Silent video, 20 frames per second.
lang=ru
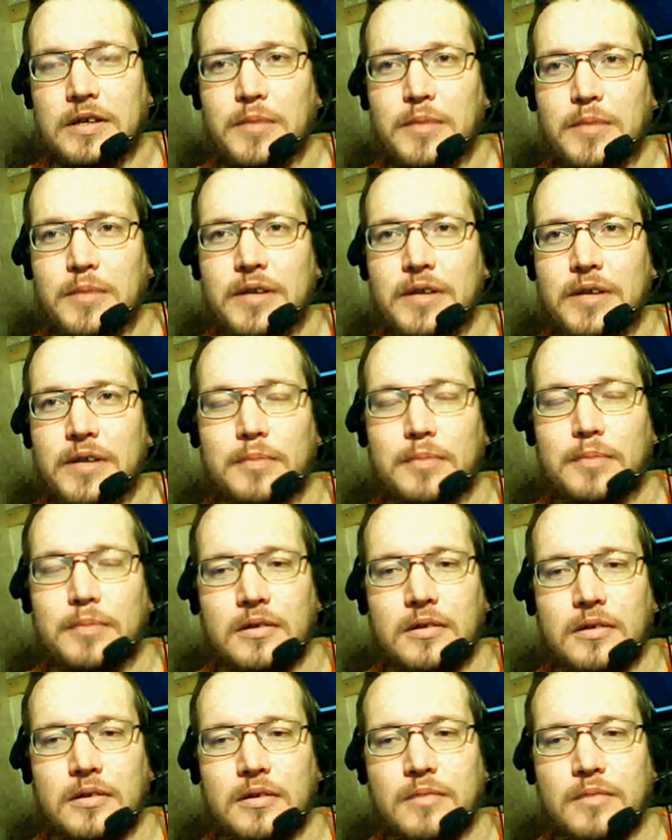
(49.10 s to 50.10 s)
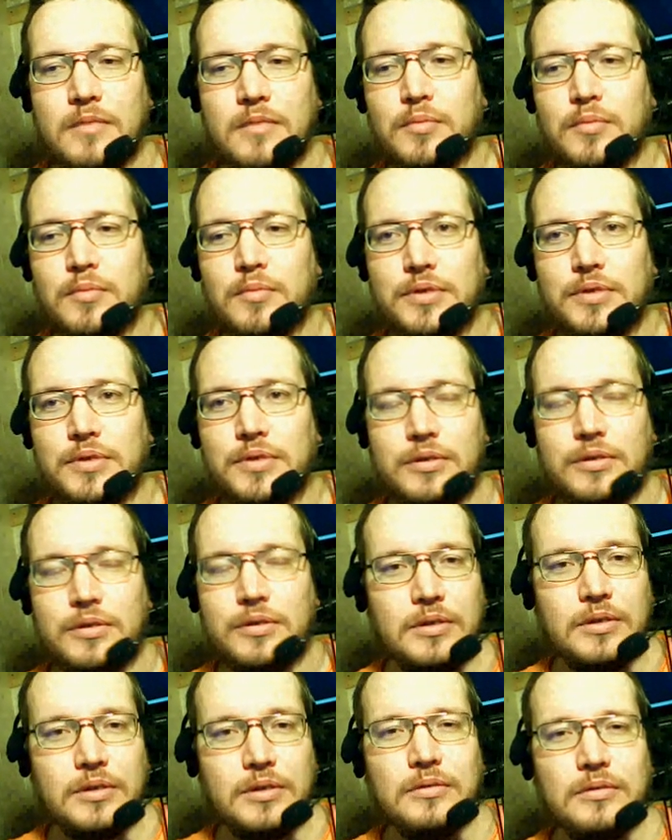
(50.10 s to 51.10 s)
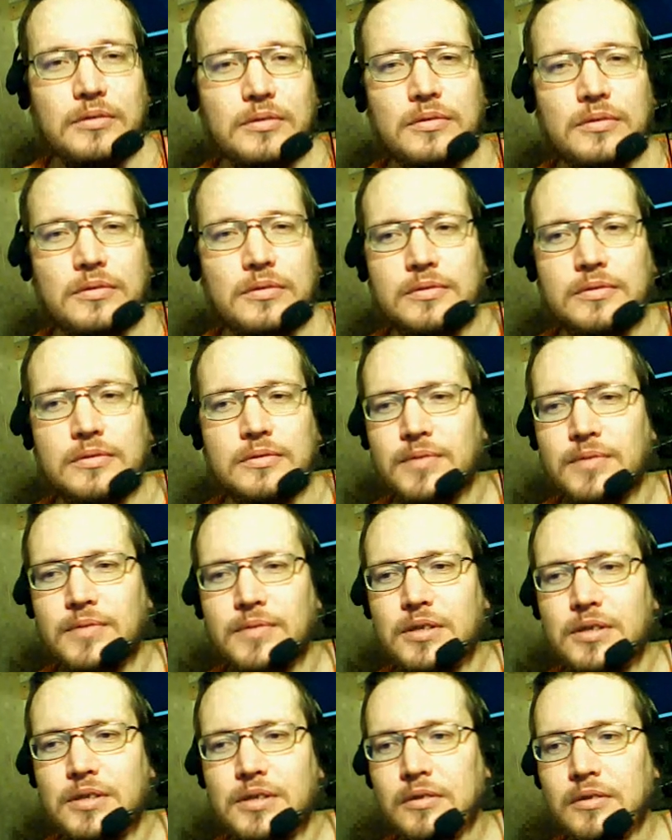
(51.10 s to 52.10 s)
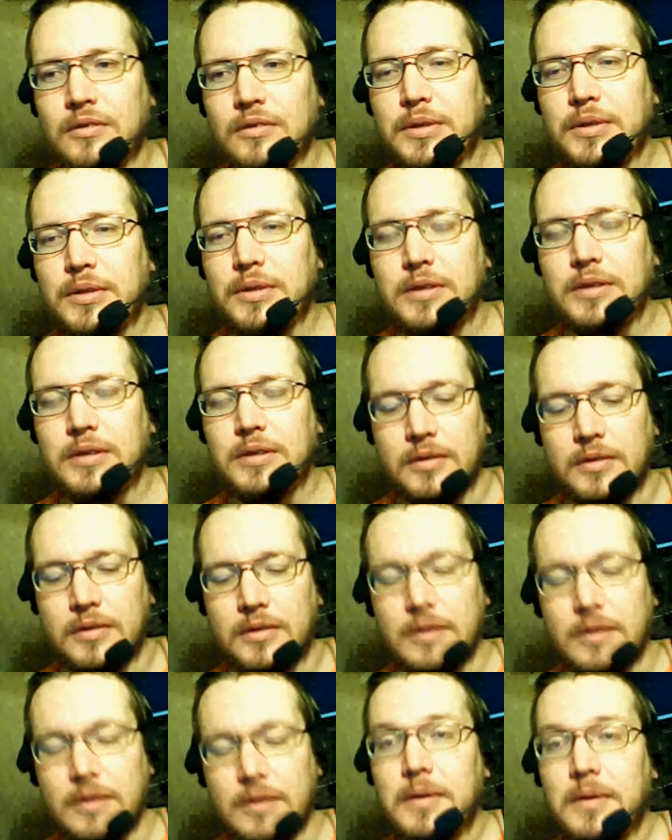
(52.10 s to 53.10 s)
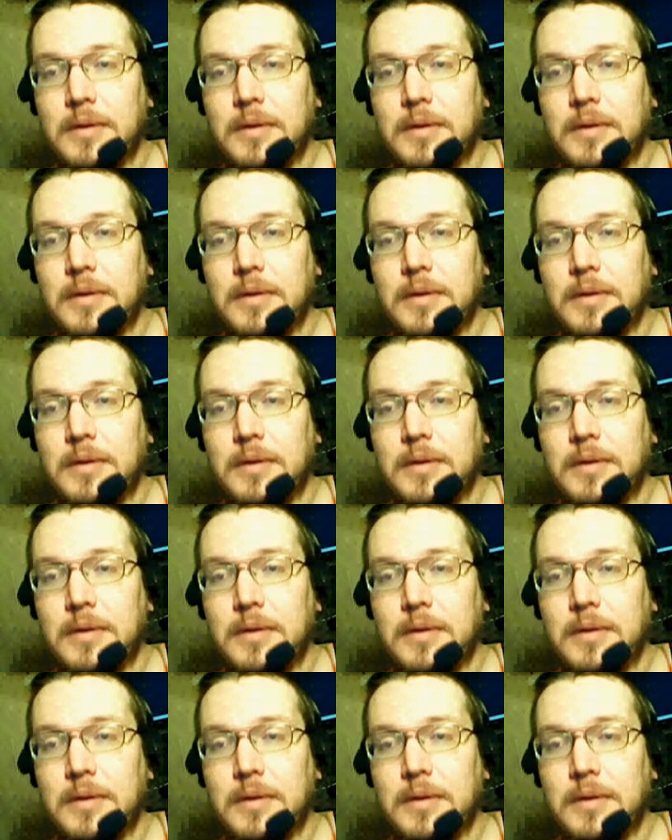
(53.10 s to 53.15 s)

такая маленькая программка получилась. Весь интерпретатор.